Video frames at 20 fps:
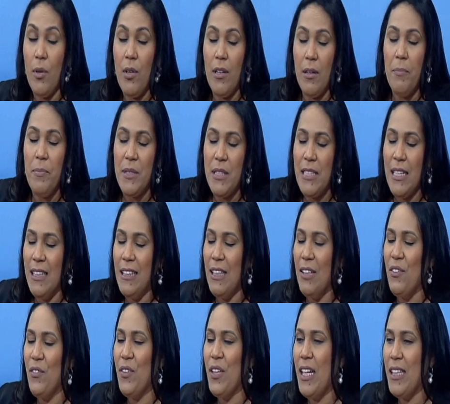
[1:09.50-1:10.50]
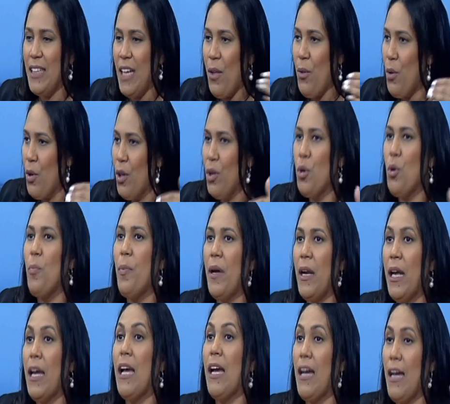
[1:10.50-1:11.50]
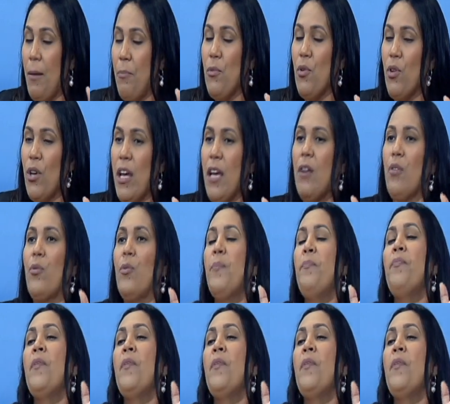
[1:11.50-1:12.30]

era el presidente de Fenatrado, aunque no parezca camionero.